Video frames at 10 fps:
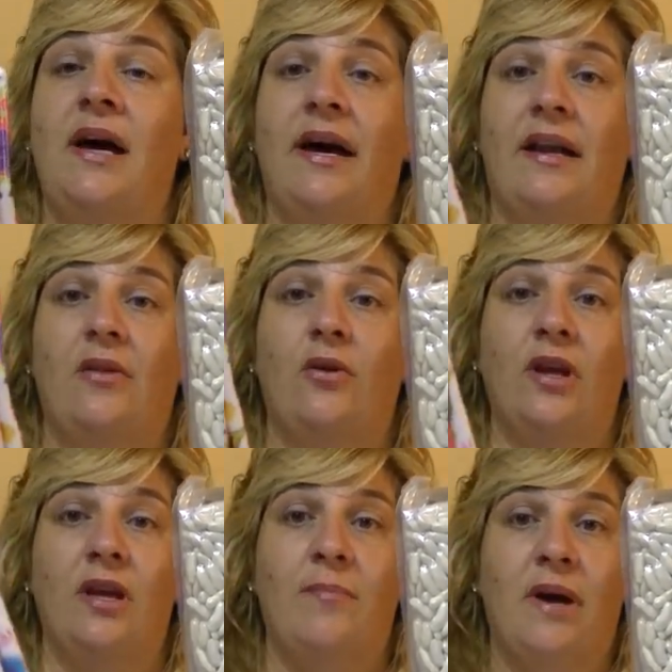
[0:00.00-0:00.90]
agarrador
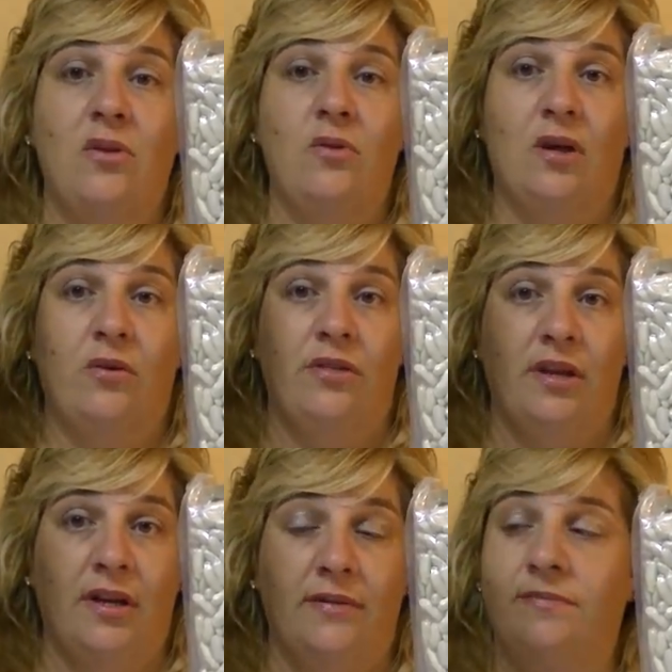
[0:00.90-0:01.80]
y paño de
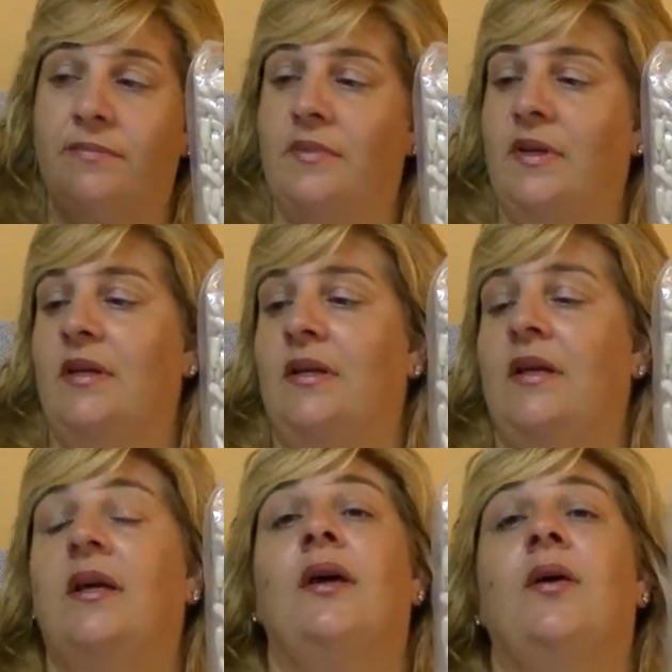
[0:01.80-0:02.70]
cocina.
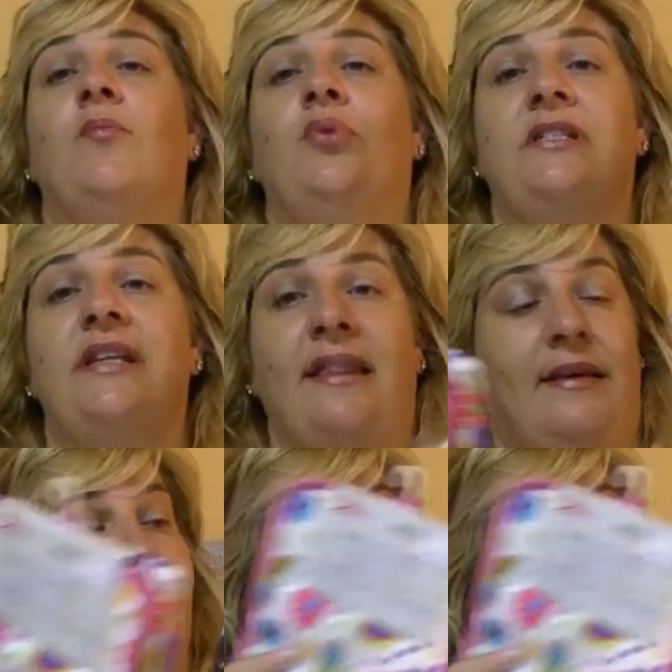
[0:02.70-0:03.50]
Pues nada,